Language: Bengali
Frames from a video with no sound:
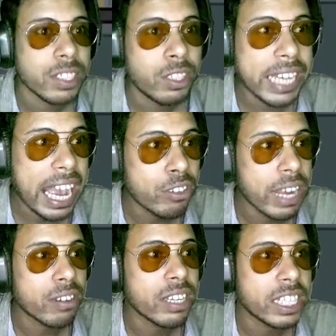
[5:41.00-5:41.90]
ওকে এখন
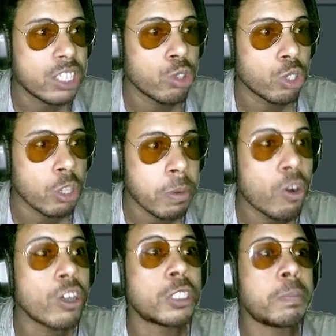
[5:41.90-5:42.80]
এখন কিছু করতে হবে
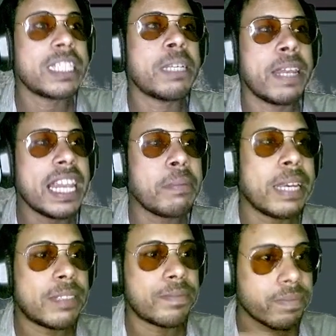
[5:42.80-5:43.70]
ও স্পেসে ফেলে দিবে
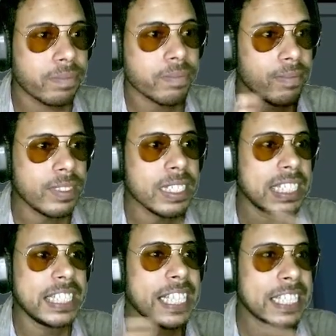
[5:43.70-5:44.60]

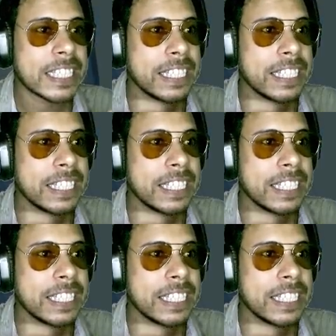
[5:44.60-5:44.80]
यस